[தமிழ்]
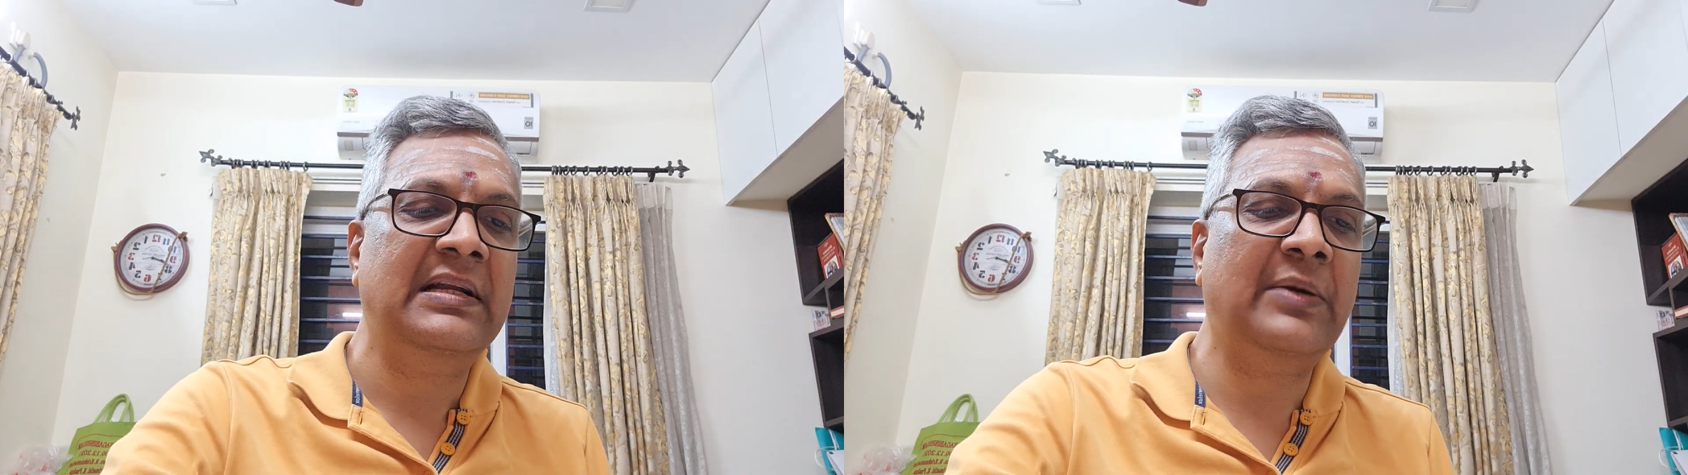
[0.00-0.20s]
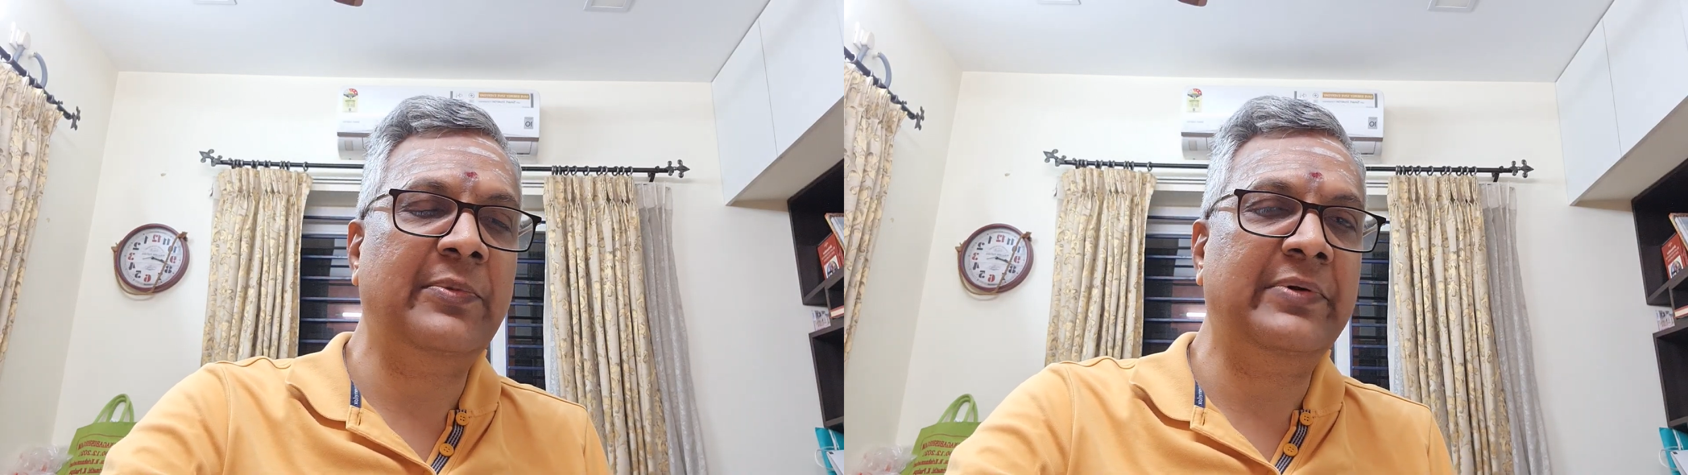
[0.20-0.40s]

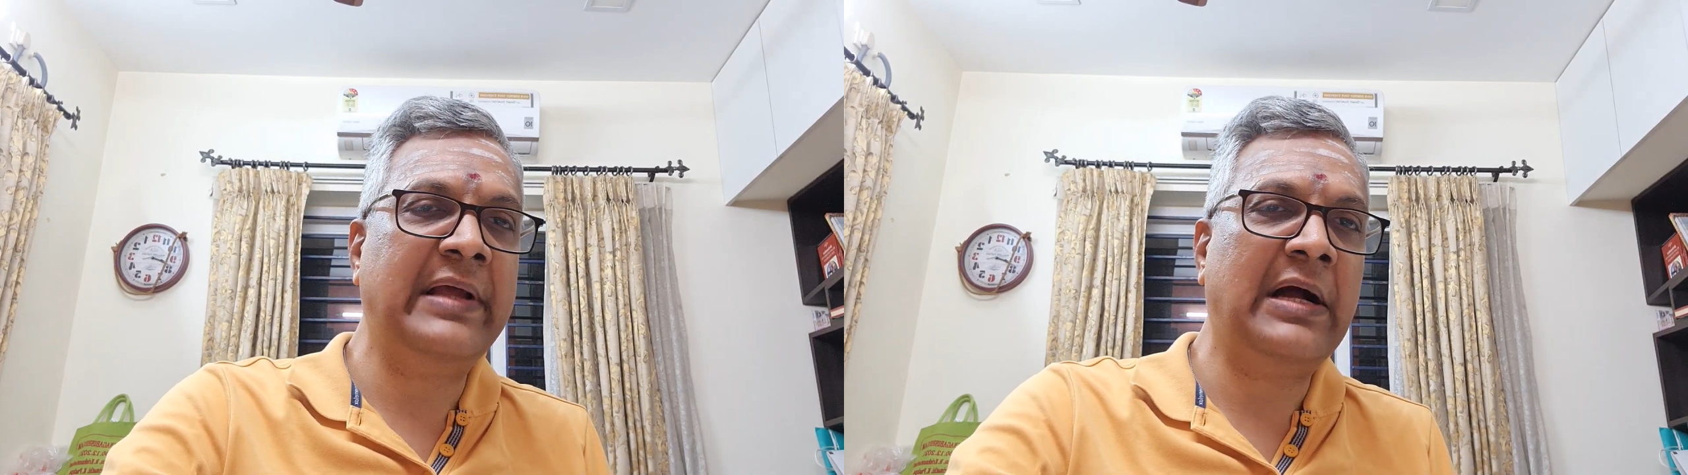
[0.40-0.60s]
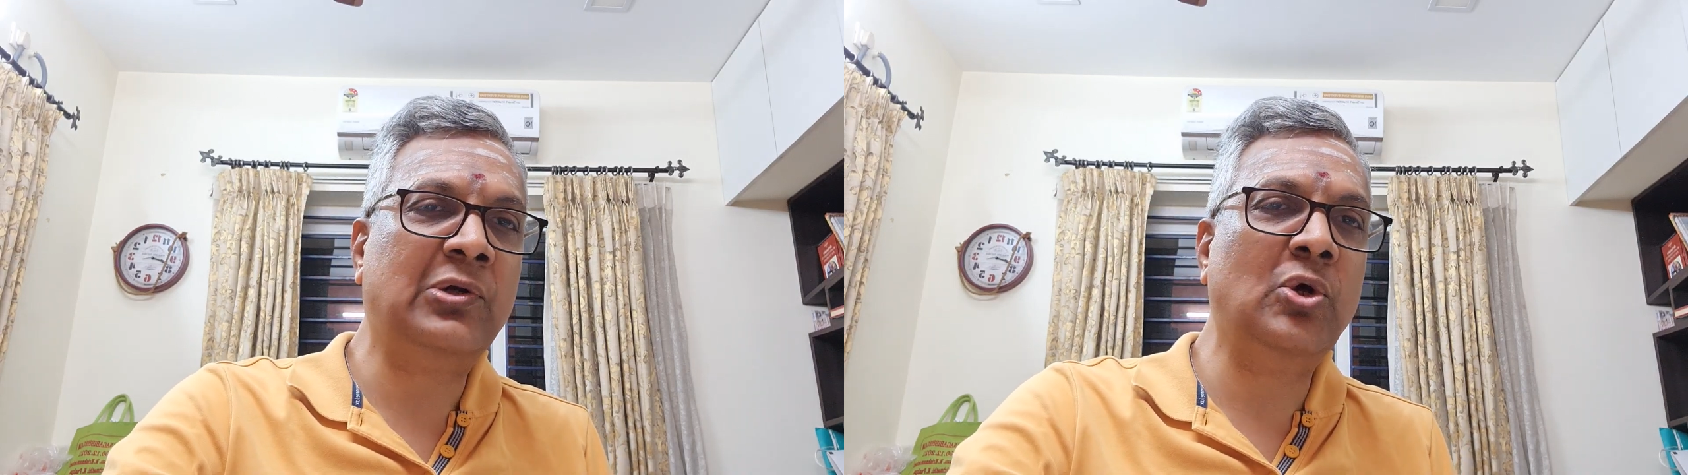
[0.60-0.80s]
நம்மளுடைய
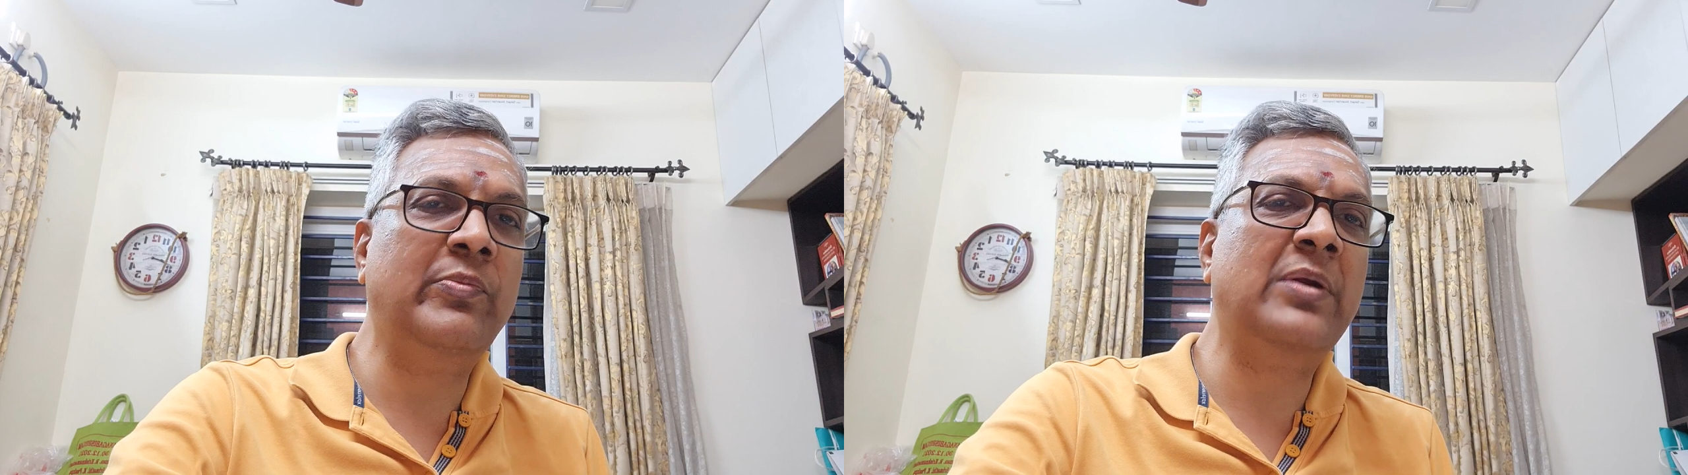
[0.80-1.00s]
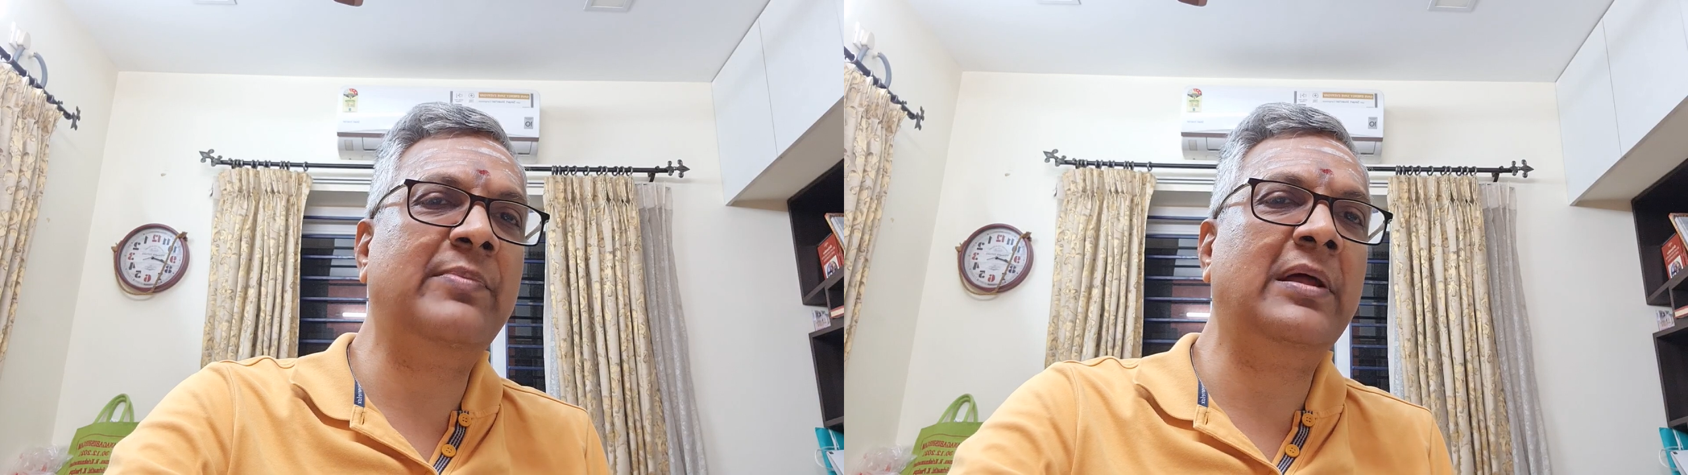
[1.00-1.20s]

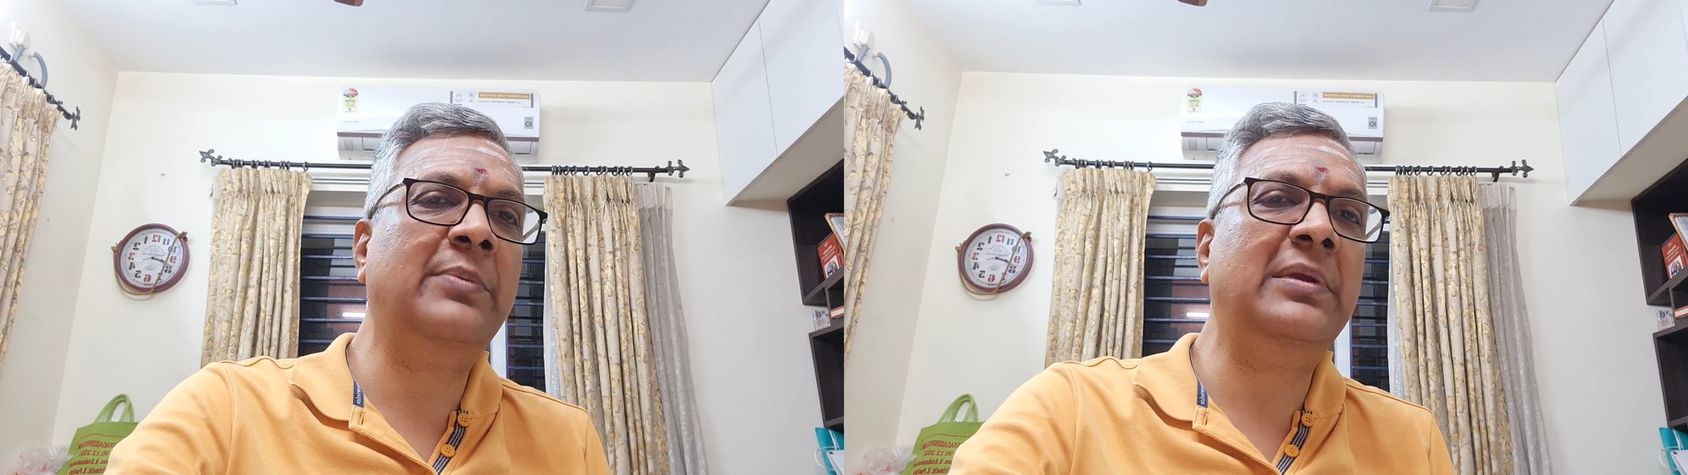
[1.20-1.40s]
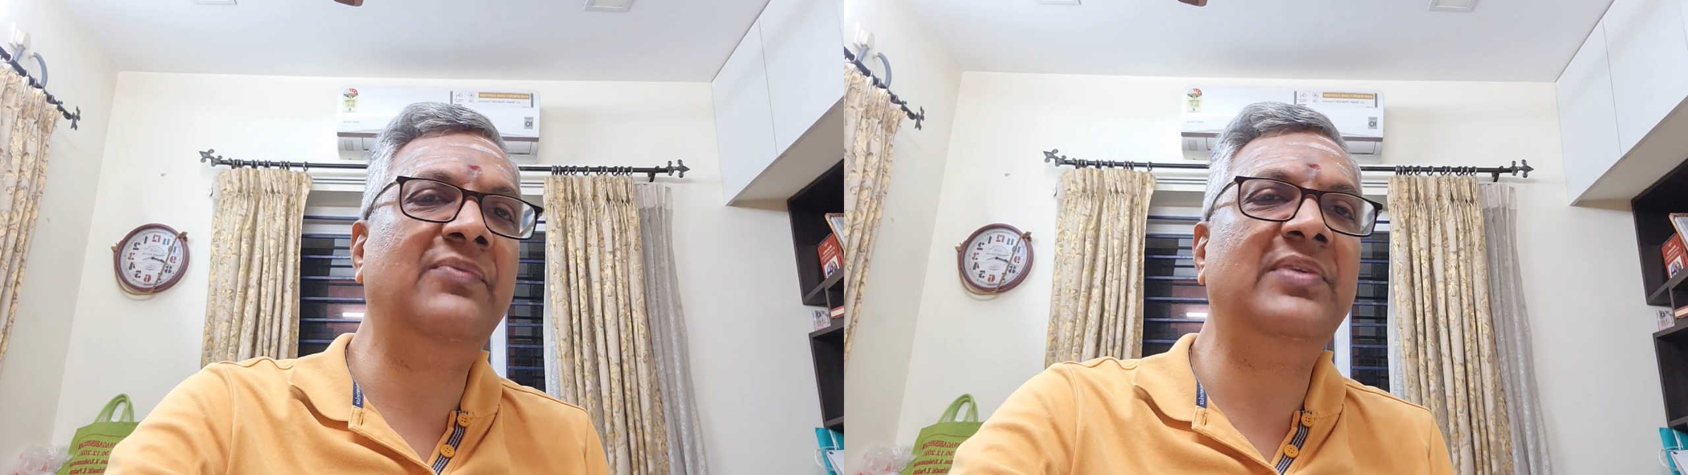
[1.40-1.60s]
அக்டோபர்
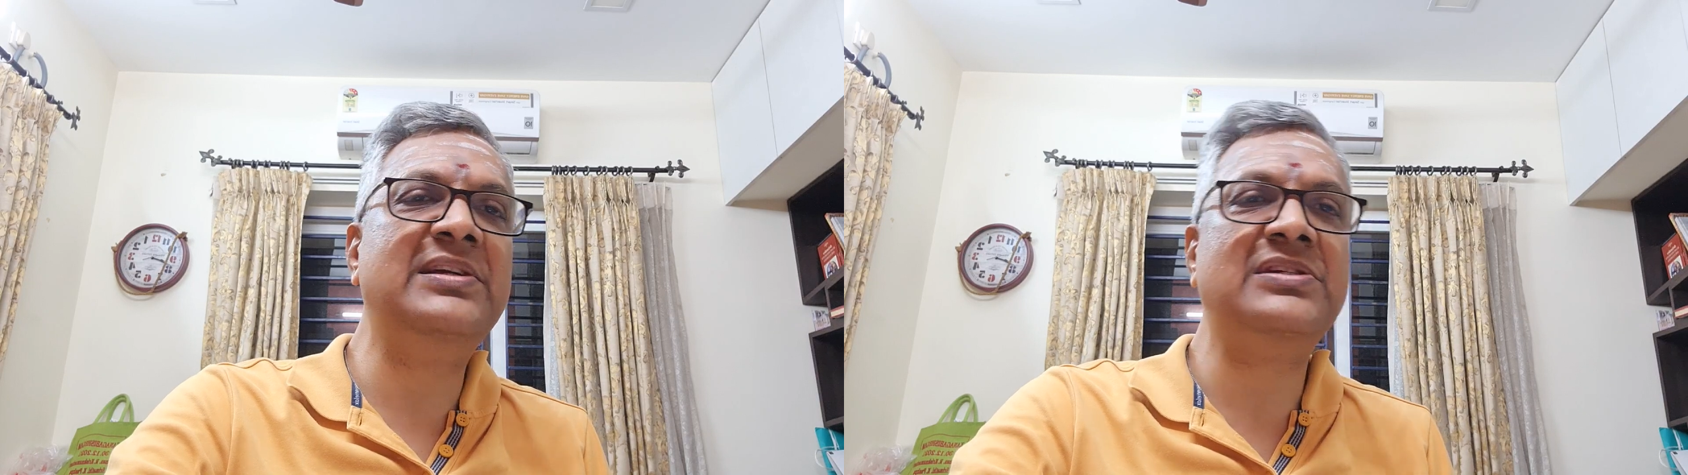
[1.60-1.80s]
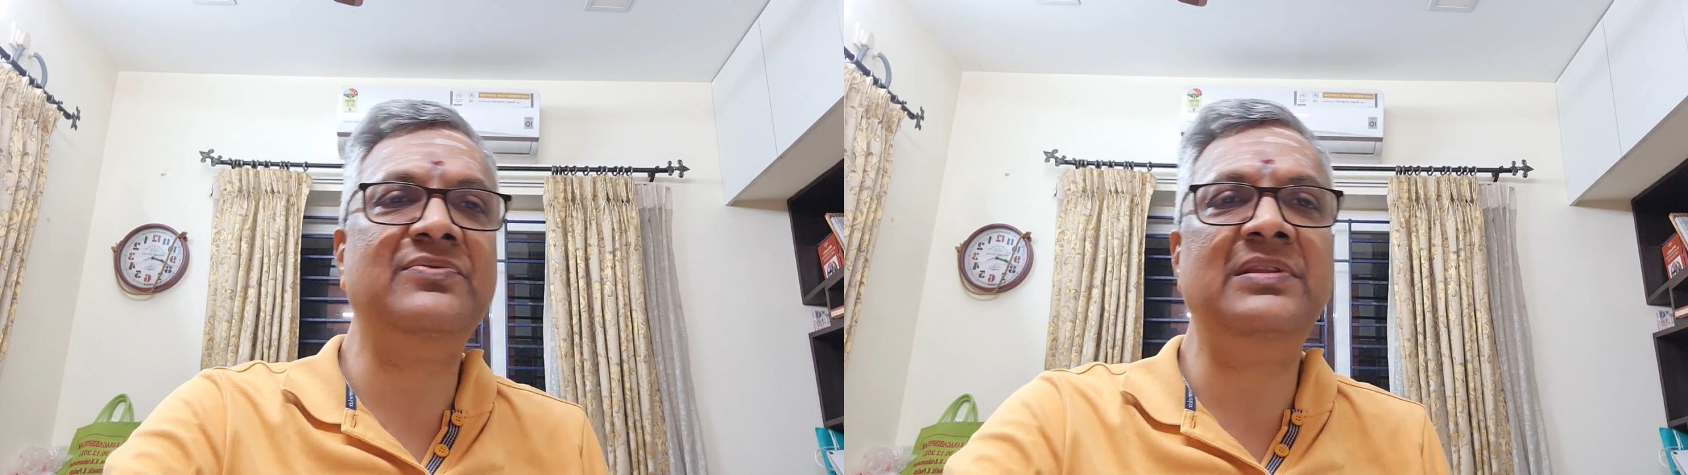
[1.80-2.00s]
மாதம்
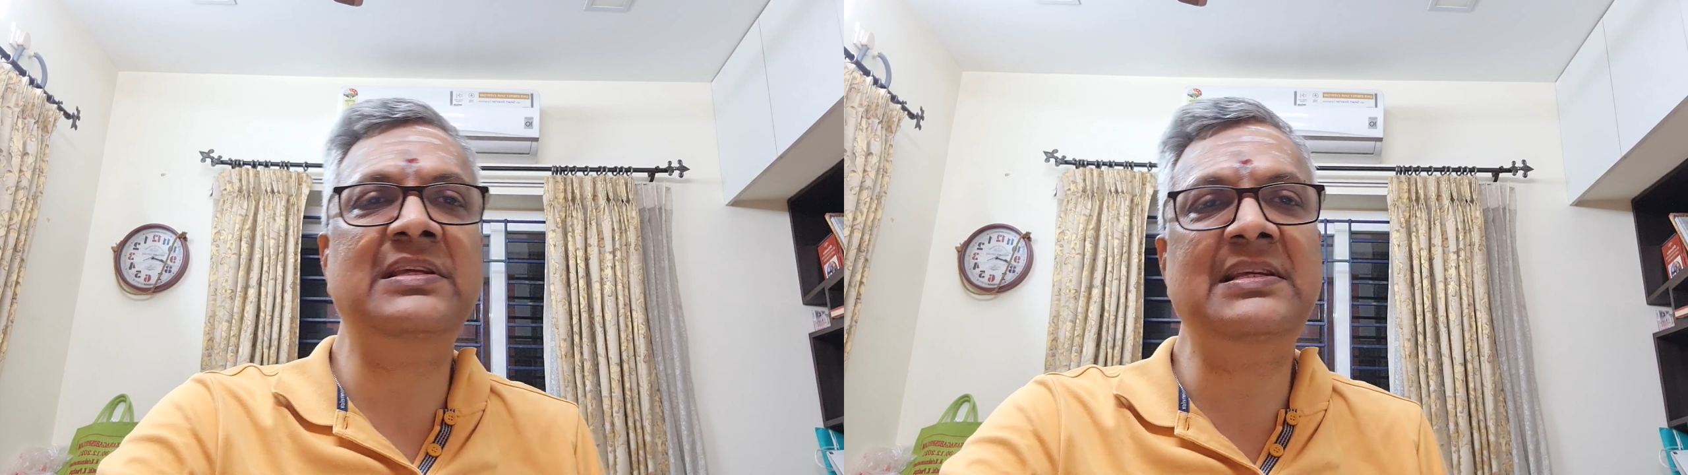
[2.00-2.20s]
இன்ஃப்ளேஷன் வந்து